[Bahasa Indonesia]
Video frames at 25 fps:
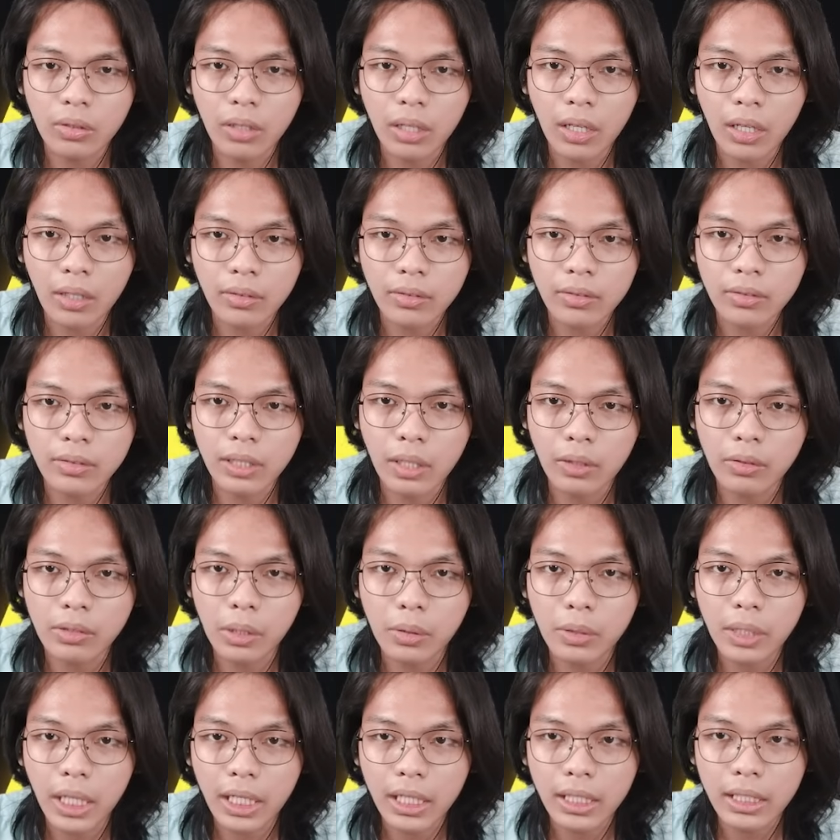Harus jauh-jauh
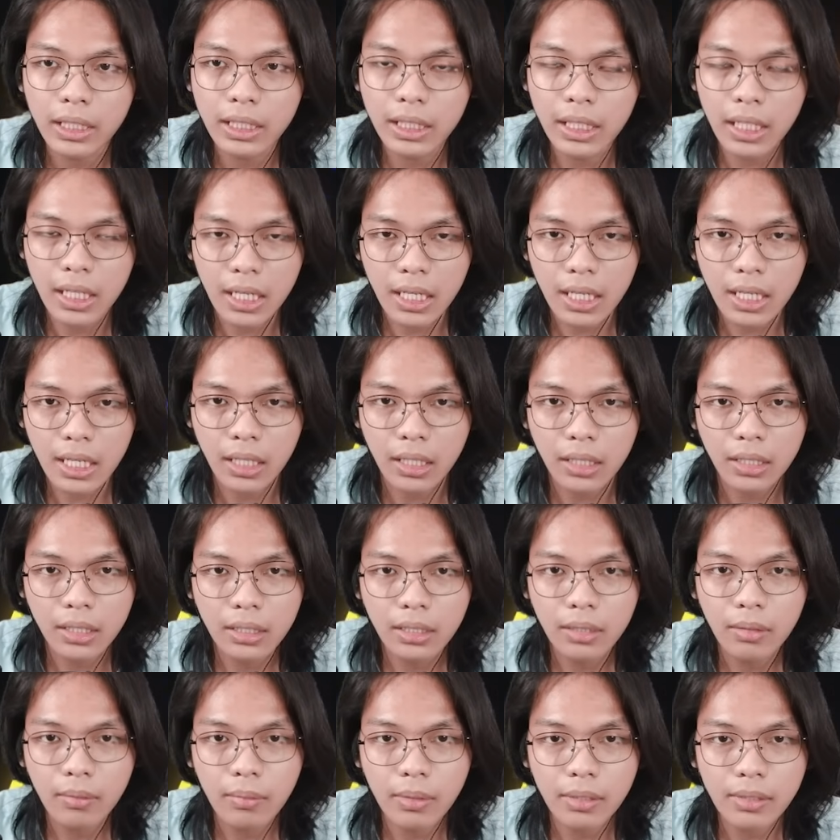dari dia.
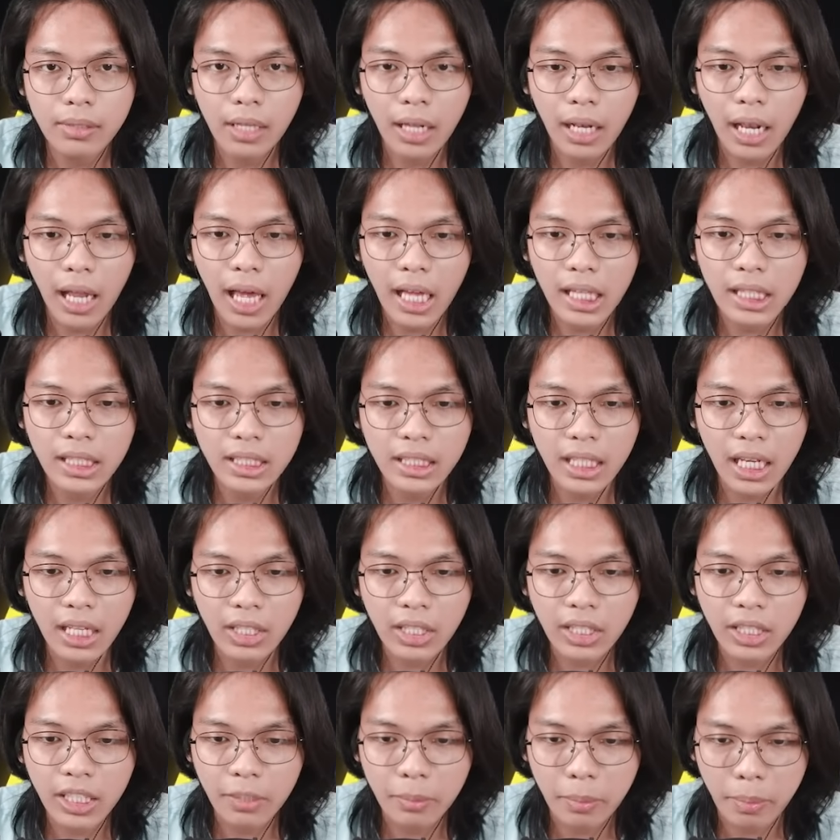Masalahnya
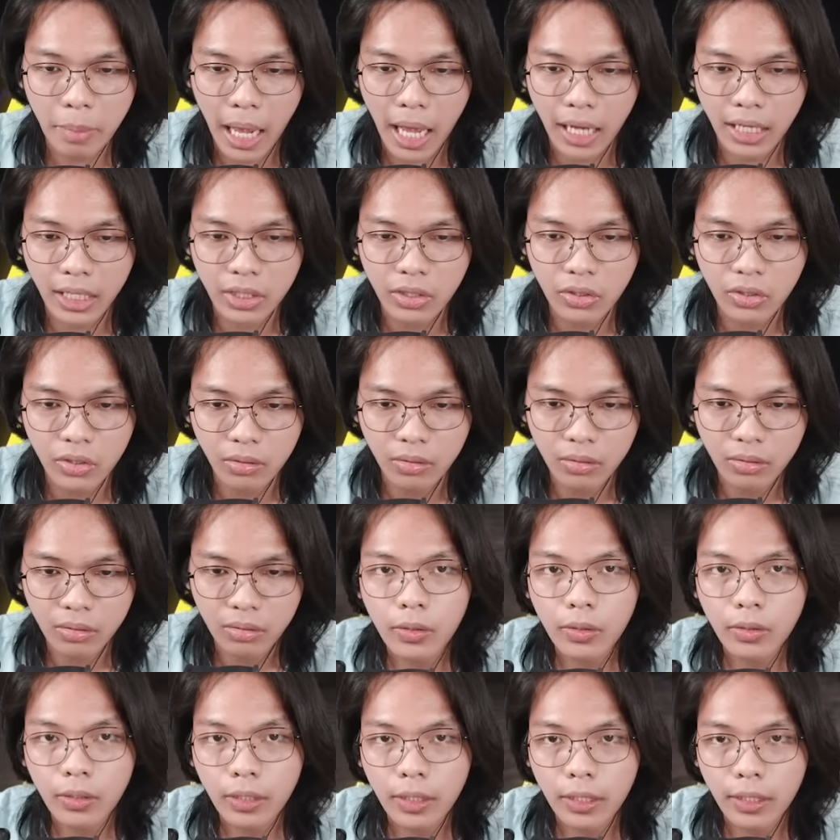ini mana, Cok?
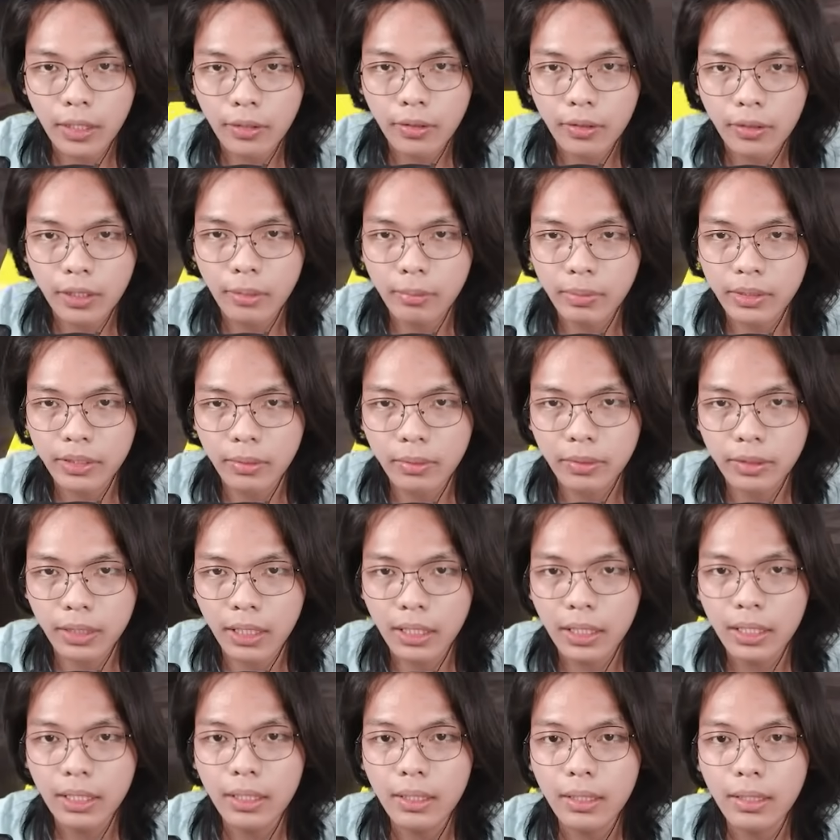Oke, okay, bisa bisa.
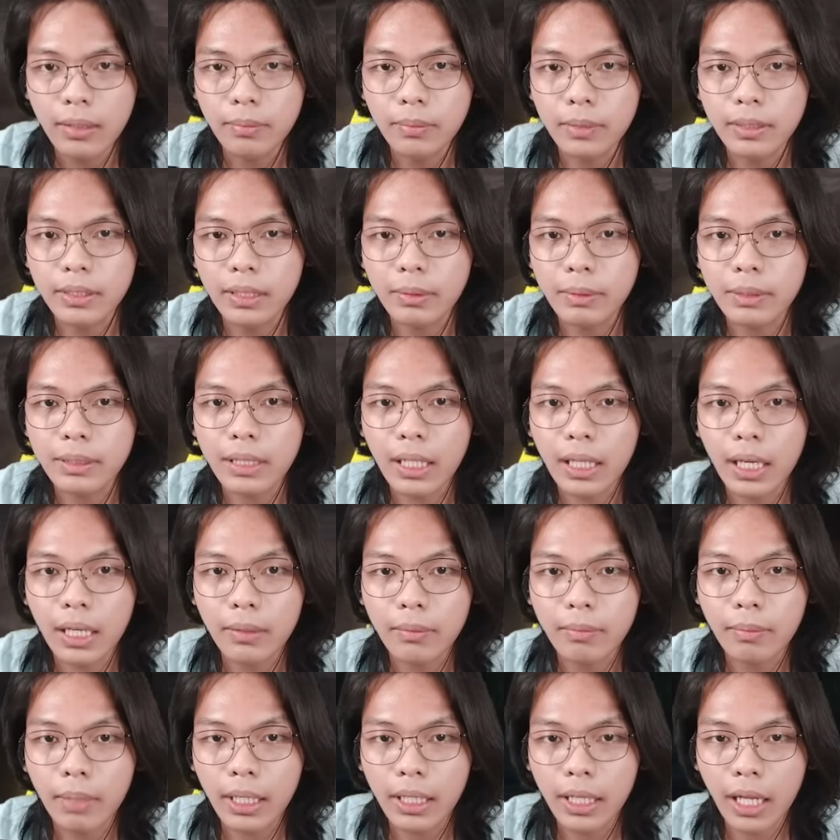Bisa bisa
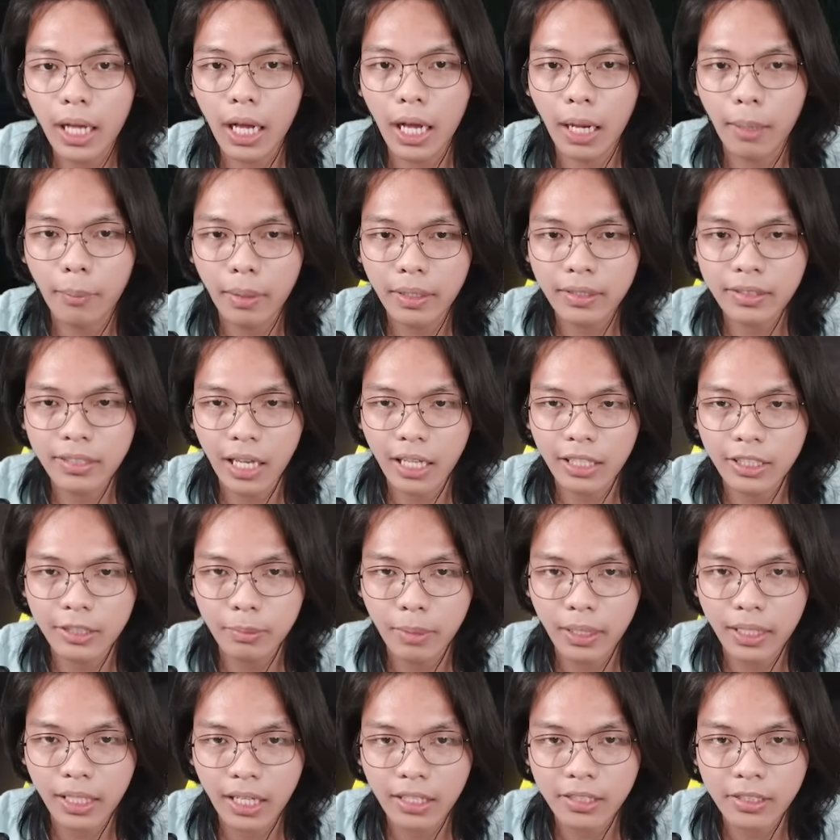aman. Ah, Mas
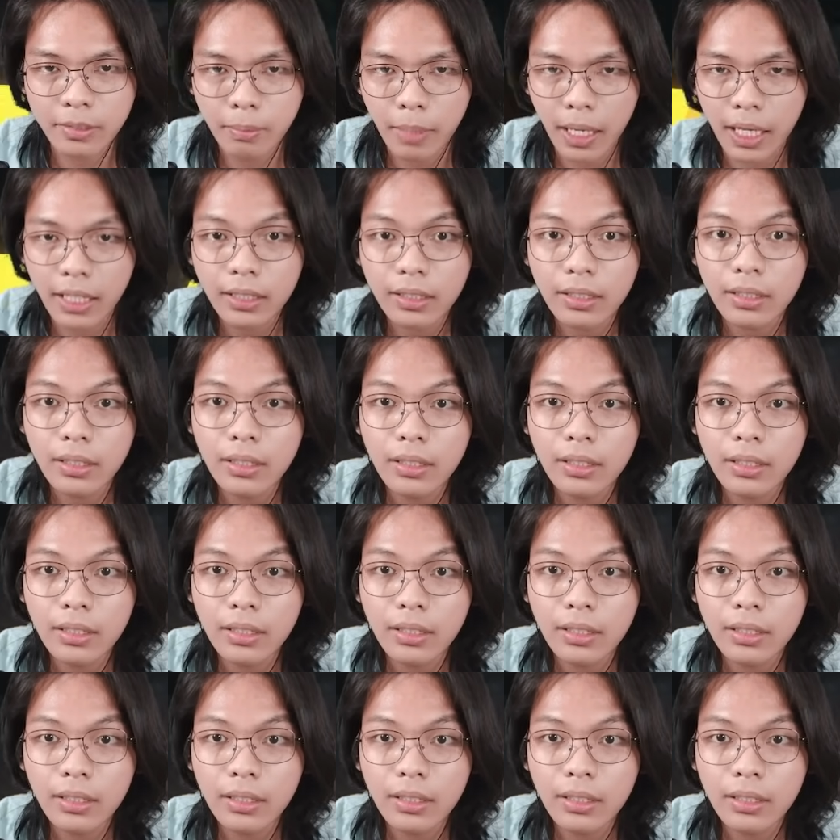Asman, Asman.